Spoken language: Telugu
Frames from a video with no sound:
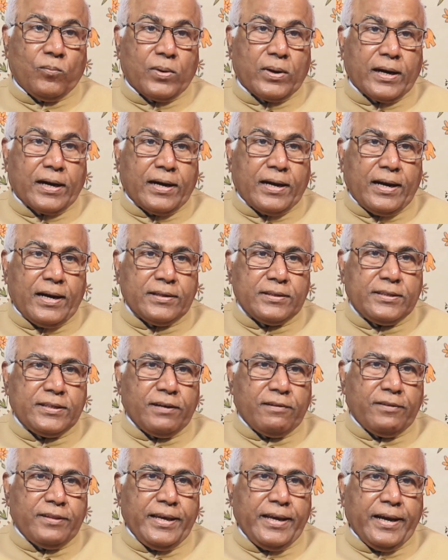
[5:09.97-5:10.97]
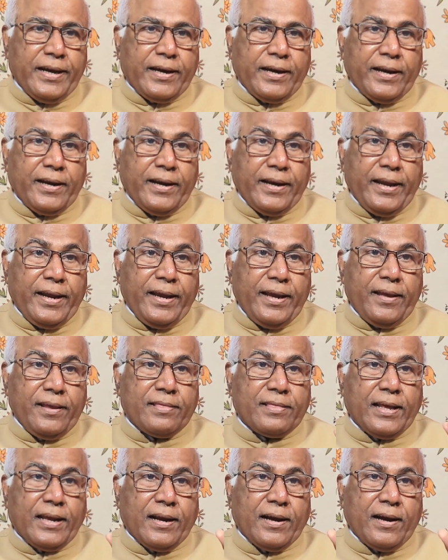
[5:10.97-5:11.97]
ప్రకాష్ జవదేకర్ని
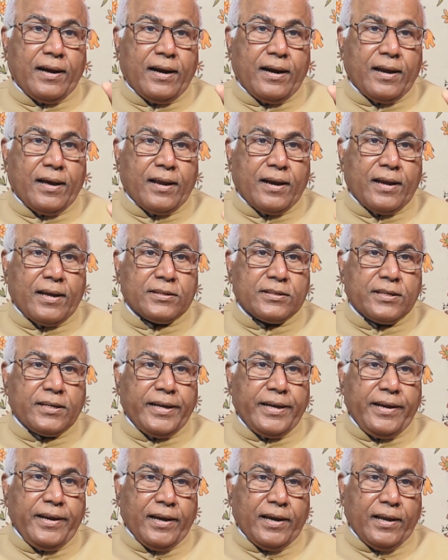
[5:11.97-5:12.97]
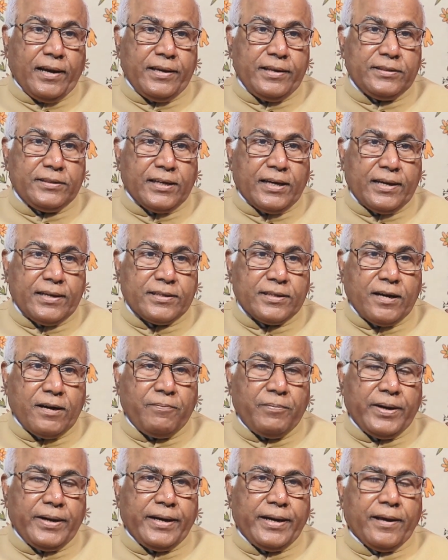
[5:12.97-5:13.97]
తెలంగాణ రాష్ట్ర ఎన్నికల ఇన్ఛార్జిగా
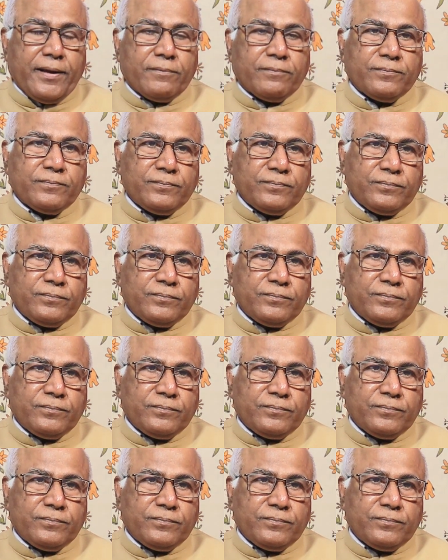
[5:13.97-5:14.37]
పెట్టారు